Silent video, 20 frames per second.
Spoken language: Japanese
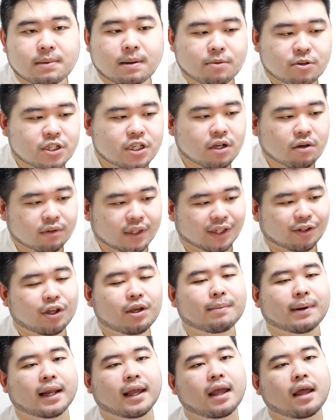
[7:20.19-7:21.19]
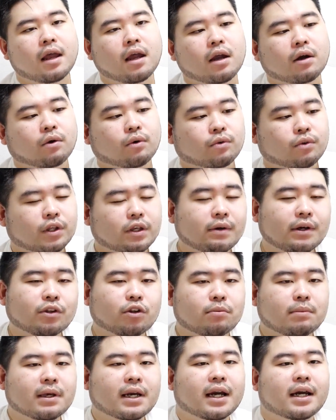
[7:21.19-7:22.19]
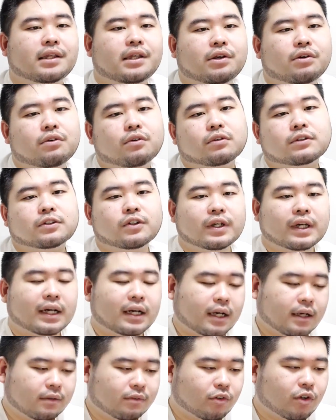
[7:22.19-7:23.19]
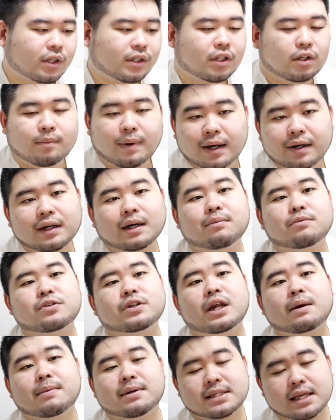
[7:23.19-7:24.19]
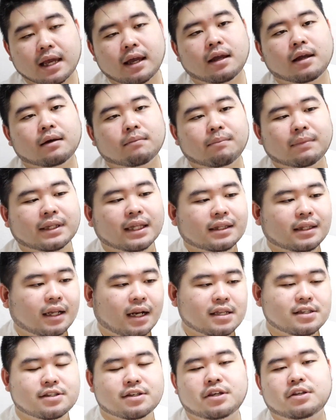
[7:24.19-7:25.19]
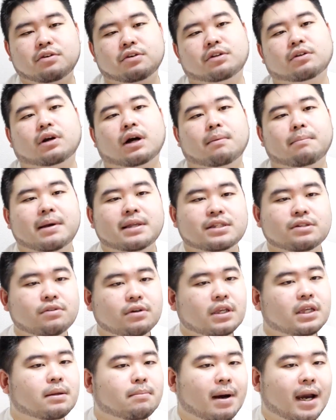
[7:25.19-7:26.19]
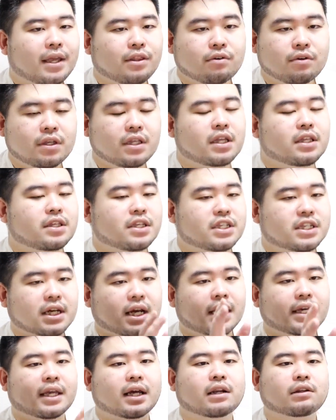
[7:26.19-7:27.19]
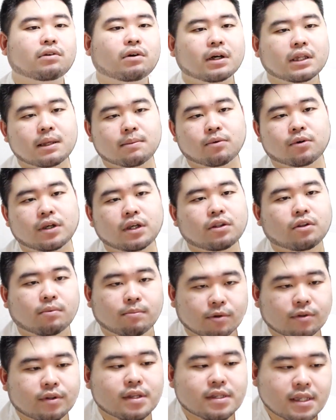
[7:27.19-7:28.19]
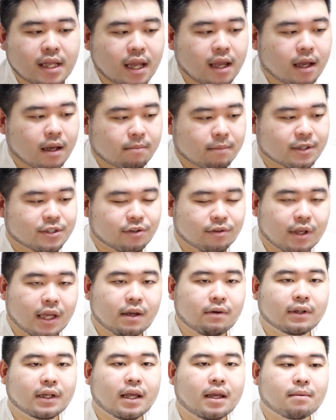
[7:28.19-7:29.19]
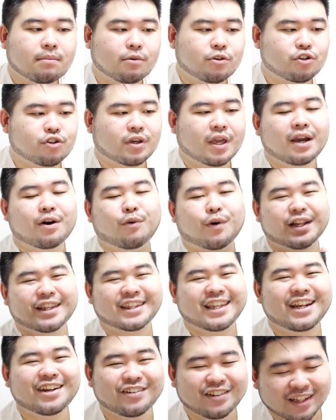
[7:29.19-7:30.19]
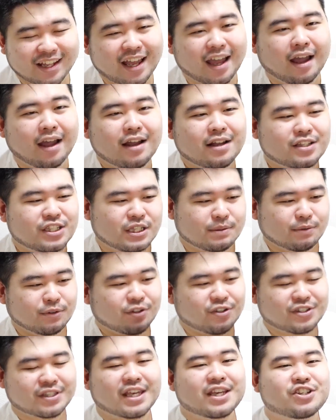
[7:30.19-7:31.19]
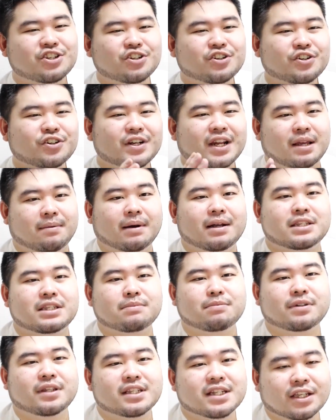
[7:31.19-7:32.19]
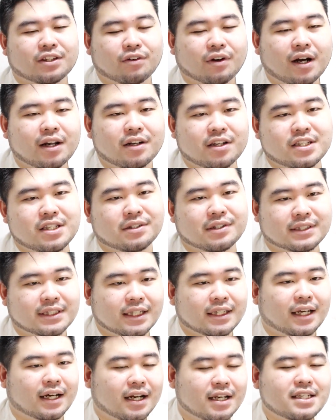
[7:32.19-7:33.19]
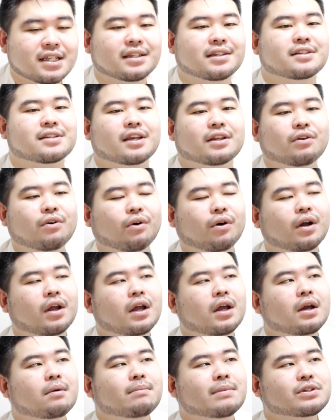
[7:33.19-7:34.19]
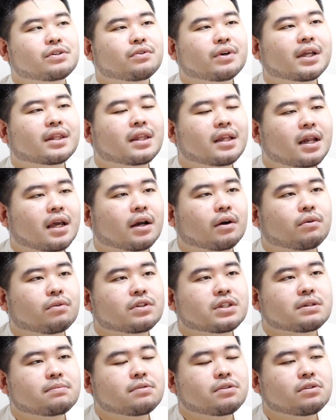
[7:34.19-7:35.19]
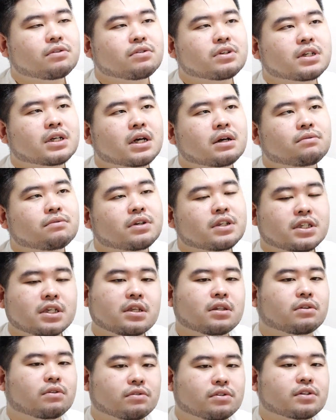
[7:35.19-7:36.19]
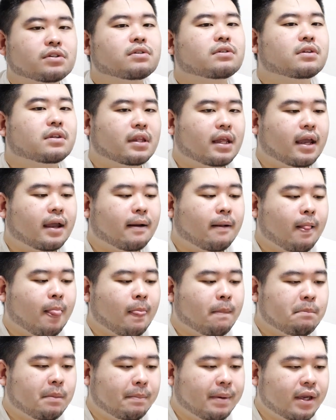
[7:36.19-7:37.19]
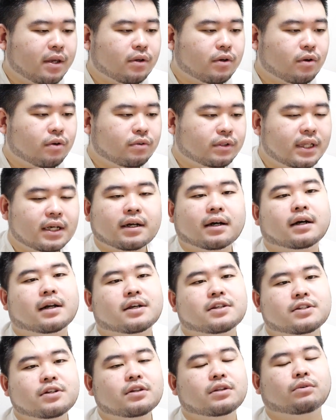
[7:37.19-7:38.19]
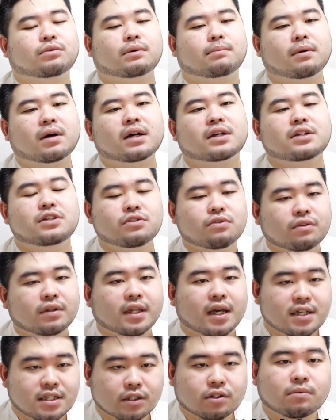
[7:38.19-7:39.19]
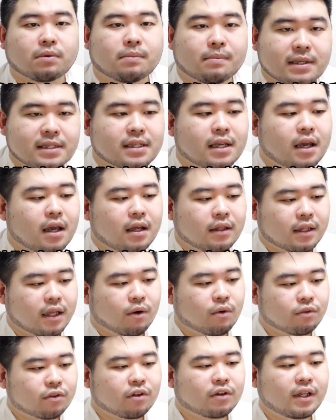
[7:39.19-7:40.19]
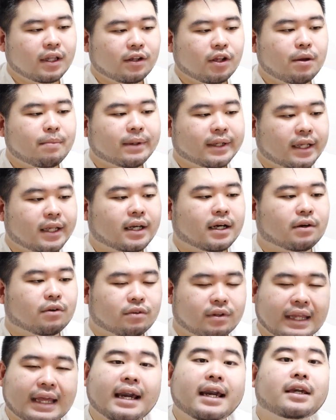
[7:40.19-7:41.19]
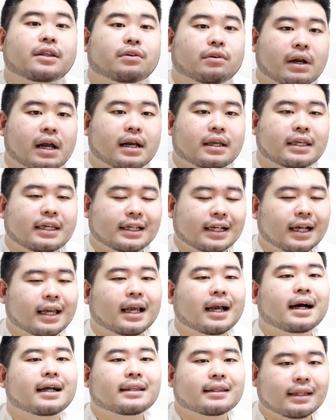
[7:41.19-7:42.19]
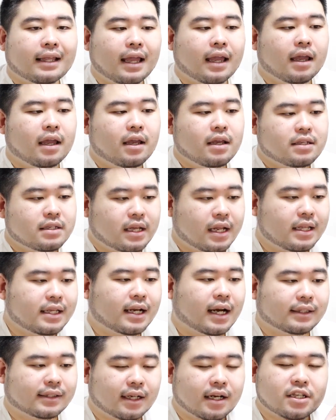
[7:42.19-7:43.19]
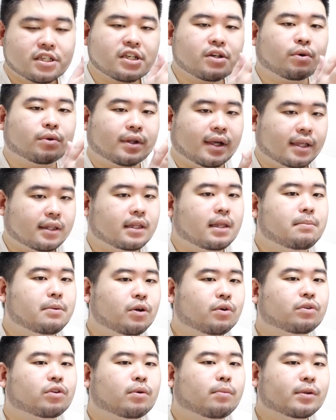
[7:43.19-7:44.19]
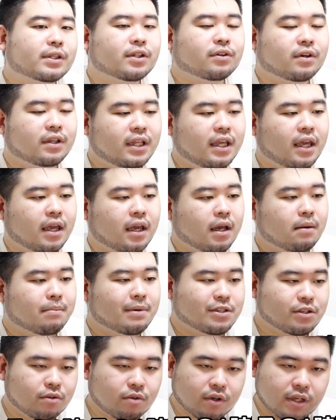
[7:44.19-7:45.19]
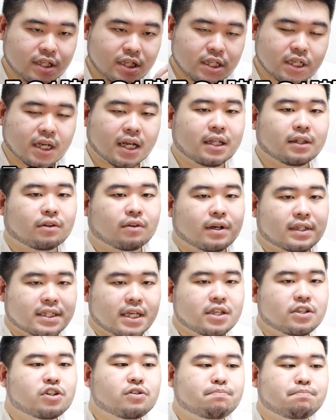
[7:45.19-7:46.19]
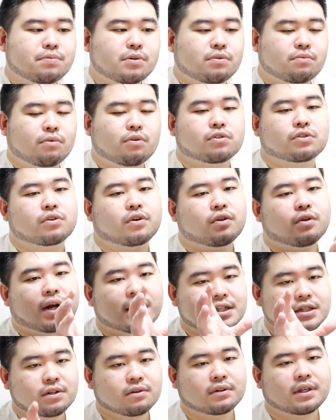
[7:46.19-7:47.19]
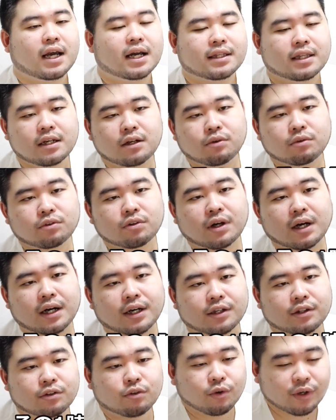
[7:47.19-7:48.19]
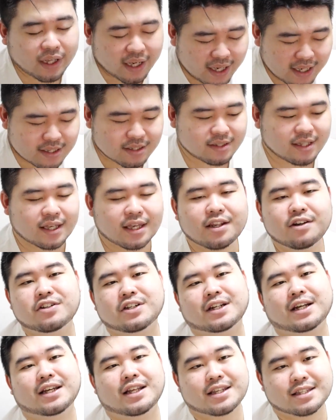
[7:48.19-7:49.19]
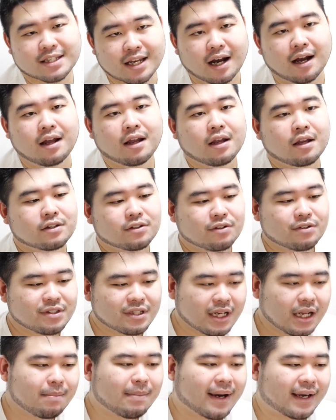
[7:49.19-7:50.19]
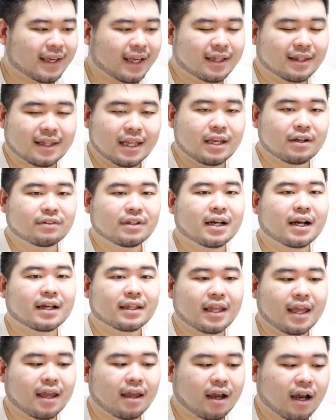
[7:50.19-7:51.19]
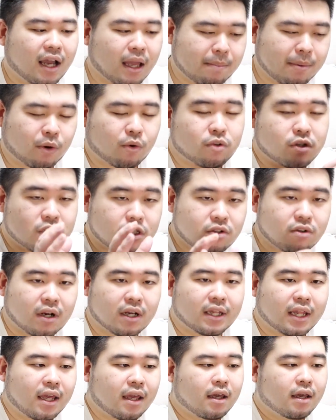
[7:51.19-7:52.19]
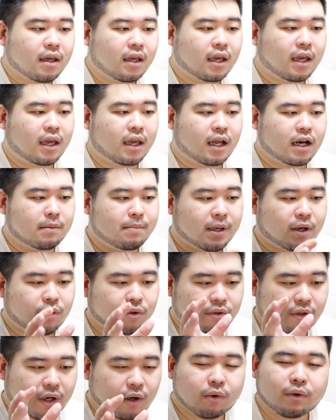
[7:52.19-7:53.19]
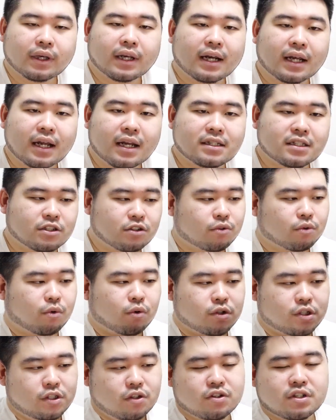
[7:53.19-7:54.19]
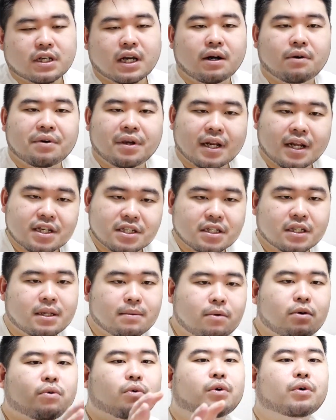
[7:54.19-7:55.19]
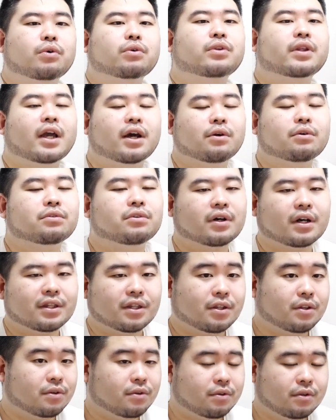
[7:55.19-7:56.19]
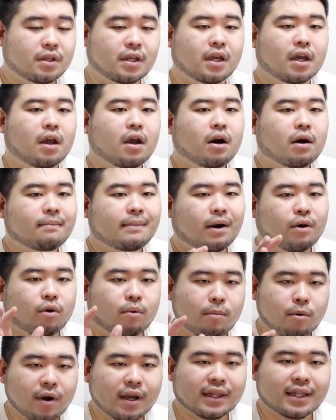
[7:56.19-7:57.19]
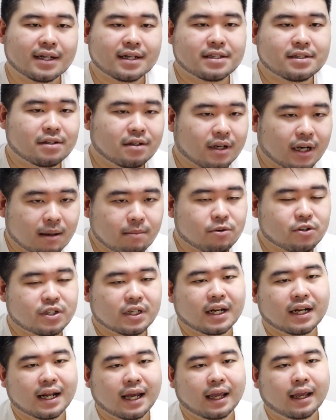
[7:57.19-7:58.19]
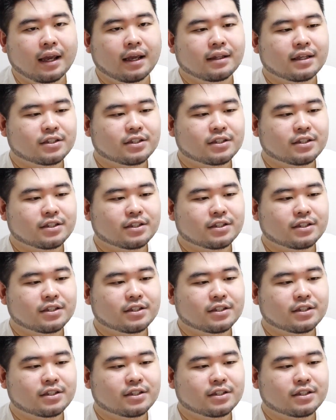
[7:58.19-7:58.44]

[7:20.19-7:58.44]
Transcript: まあもちろん例えばね、この日は飲み会で夜遅いからとかっていうのもあるかもしれません。まあ、だったら次の日とか別の日に前の日に2時間やるとかでもいいと思うんですね。まあその辺はね、もう受験終わってるんで、自分のスケジュールぐらいまあ自分でちゃんと管理してくださいって話なんですけど、まあまあ、そうやってねこう自分の時間をきちんと作って勉強を普段からするってことは僕は非常に大事だと思います。で、本当に例えば何かの出会いとかきっかけがあって、じゃ何か新しいことやってみようと思った時に、まあ、その1時間とか30分をそれの活動に当てることがとりあえずできるじゃないですか。そうすればやっていく中で、あ、やっぱこっちの方がね、えー、やるべきことが多いから、じゃちょっとこっちの時間を減らしてでもこういうことやろうとかっていうふうに、まあ、思えたりするかもしれない。